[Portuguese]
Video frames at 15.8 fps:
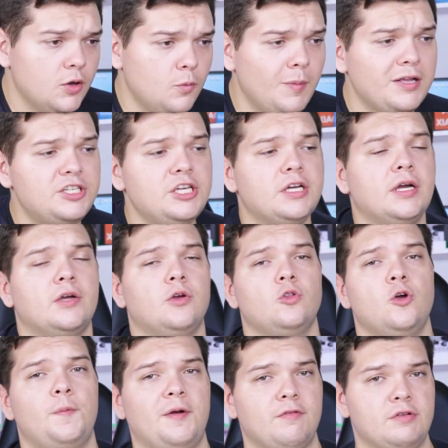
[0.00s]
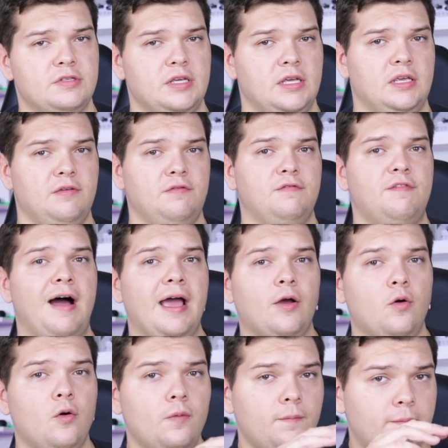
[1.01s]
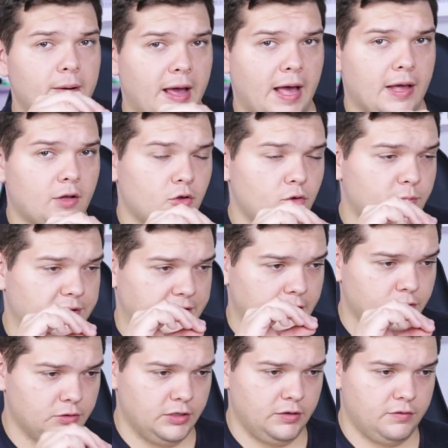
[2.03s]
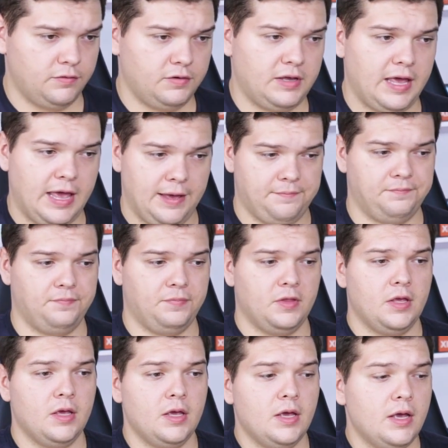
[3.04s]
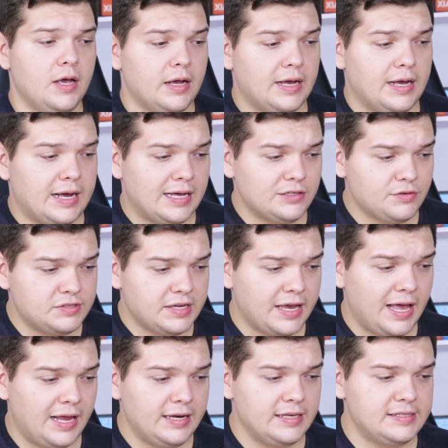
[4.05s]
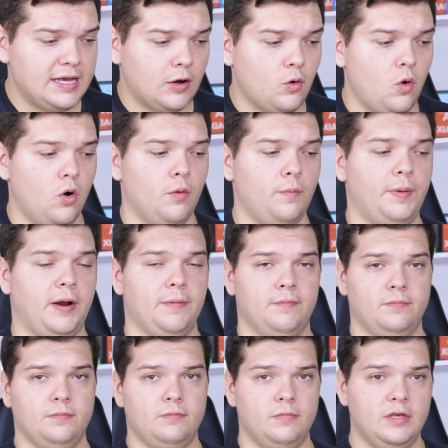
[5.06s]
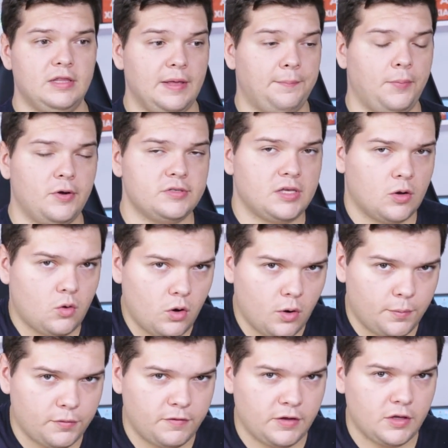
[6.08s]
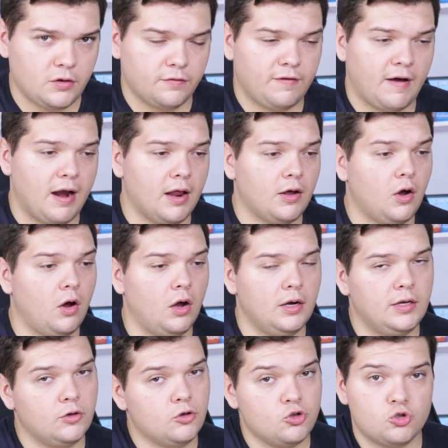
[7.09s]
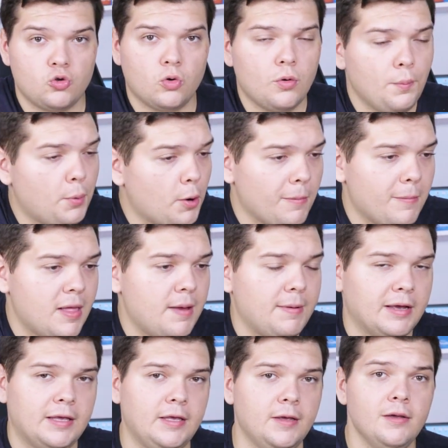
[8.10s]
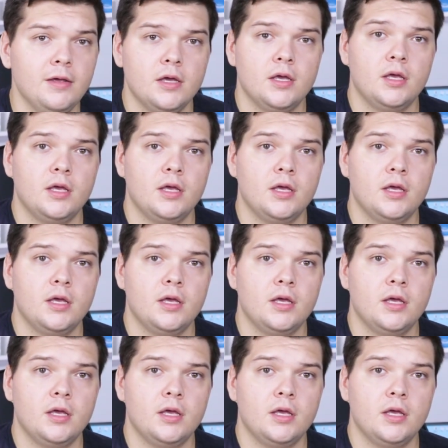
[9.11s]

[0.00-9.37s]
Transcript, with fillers: Uma dica que eu dou para você que vai comprar no Mercado Livre é: caso você realize a compra e depois da compra o vendedor fala, olha, eu estou com um problema aqui